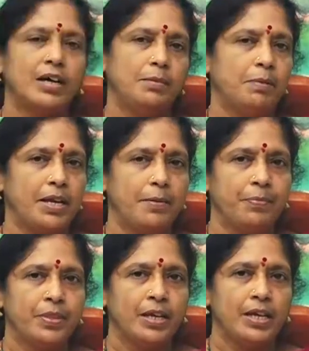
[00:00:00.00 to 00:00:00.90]

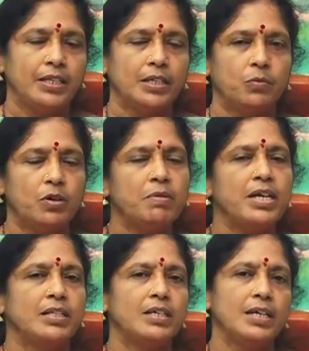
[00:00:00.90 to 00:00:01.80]
தாற்பயம் இந்த உண்மை
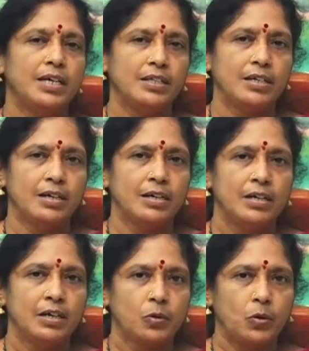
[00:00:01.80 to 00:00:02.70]
அது இதுதான்
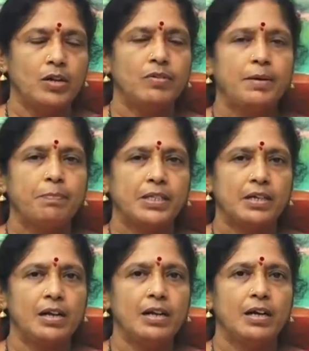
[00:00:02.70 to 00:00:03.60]
கொலு
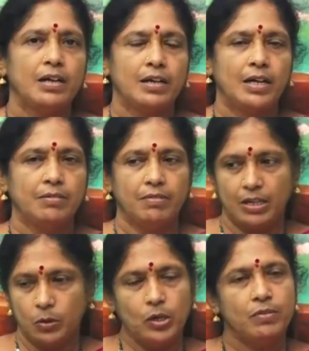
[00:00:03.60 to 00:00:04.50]
வைப்பதனால்
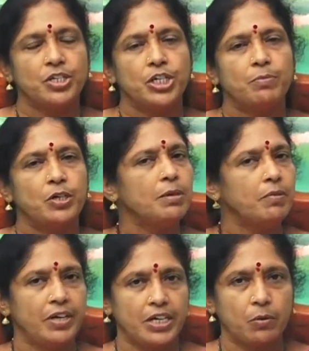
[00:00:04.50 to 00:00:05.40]
அதை கொலு வச்சுட்டு மட்டும்
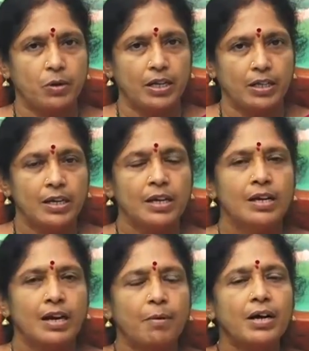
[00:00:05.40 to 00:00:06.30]
நம்ம விட்டுறக்கூடாது
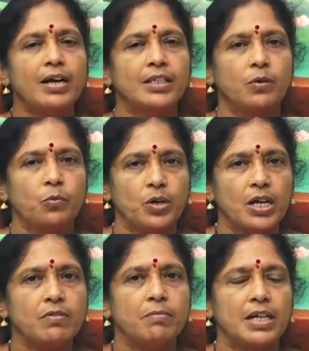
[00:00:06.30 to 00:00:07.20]
நமக்கு அந்த
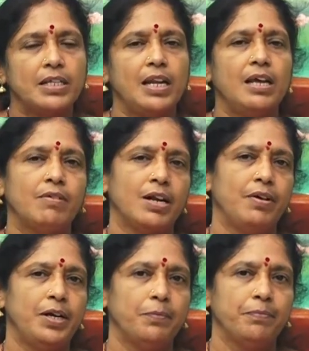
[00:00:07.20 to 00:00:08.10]
உணர்வு மனதிலே வர
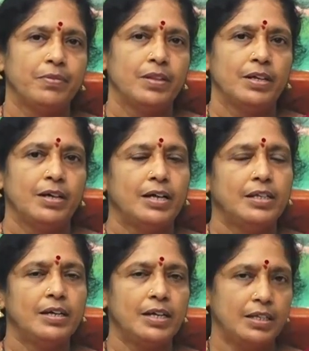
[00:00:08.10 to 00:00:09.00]
வேண்டும்
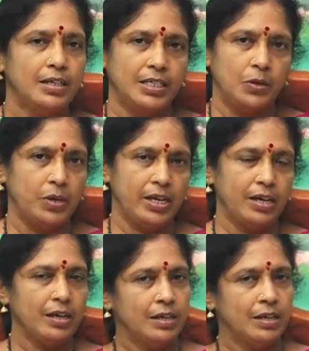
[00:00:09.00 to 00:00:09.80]
அதுதான் இது இதனுடைய